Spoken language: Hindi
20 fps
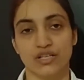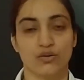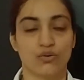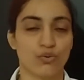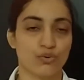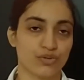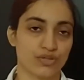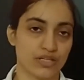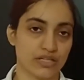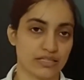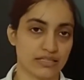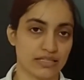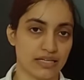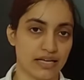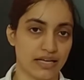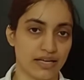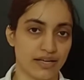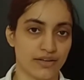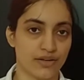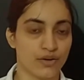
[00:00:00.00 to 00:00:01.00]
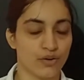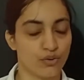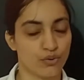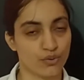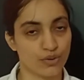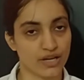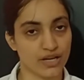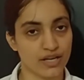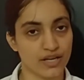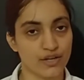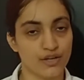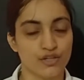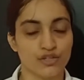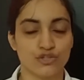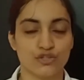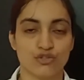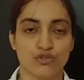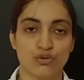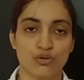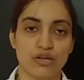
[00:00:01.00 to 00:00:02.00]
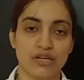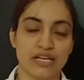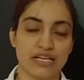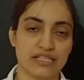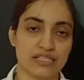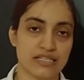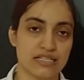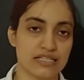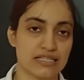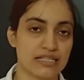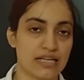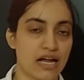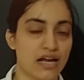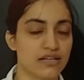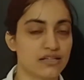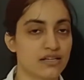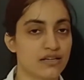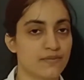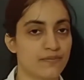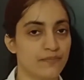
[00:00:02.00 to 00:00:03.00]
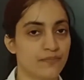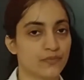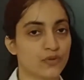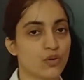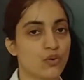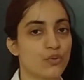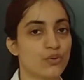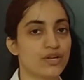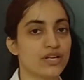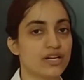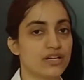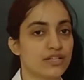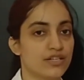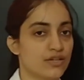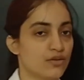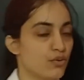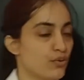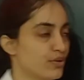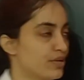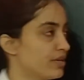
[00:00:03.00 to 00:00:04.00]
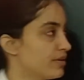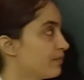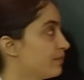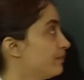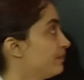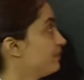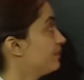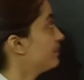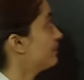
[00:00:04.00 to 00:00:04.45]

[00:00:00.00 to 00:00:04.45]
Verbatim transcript: डिकोड करता है ओके सो लेट अस स्टार्ट कोडिंग डिकोडिंग